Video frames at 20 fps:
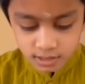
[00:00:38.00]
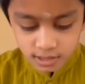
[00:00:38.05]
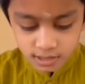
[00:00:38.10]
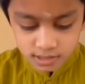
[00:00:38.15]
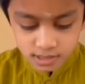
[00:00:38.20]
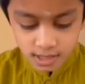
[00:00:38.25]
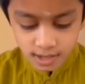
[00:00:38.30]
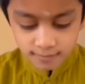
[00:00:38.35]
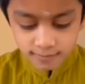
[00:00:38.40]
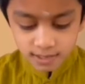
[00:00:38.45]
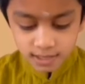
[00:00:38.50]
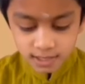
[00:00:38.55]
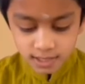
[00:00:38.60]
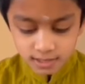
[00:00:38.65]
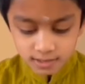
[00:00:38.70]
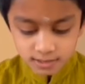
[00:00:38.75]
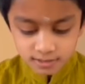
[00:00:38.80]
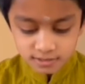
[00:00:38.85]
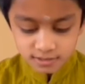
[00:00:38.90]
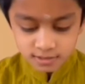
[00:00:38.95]

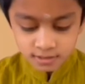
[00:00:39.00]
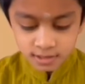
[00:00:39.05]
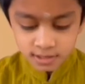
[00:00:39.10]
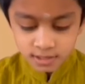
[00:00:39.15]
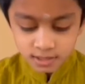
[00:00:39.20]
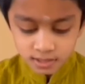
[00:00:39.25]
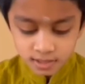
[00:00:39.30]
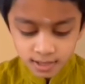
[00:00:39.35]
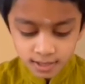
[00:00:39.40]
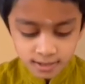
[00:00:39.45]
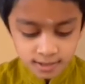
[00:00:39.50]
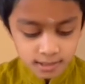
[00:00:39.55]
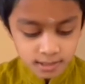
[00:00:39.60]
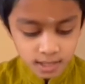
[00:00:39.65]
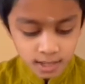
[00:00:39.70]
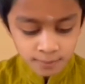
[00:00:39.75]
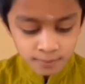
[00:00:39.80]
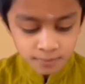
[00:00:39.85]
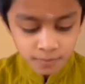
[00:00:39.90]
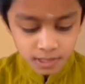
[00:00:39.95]
திருநாவுக்கரசரை
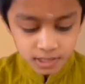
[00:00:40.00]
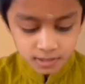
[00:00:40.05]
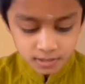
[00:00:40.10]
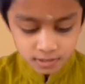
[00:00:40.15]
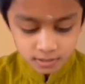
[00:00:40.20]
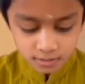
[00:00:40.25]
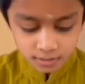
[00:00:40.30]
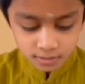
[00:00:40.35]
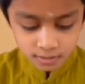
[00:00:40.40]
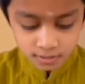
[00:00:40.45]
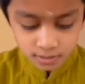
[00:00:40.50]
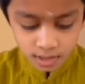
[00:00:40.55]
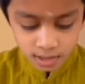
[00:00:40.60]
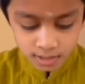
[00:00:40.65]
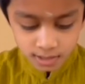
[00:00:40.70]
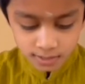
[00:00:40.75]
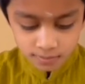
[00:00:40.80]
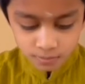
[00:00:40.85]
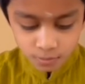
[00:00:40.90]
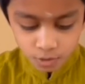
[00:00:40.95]
நாங்கள் அப்பர் என்று
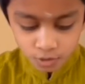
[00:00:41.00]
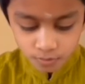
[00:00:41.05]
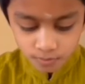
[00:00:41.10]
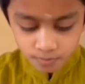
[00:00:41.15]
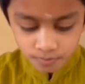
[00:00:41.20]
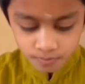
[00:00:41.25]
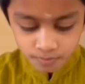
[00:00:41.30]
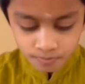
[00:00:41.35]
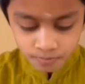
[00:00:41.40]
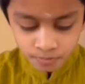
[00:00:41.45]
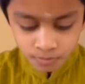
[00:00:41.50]
அழைப்போம்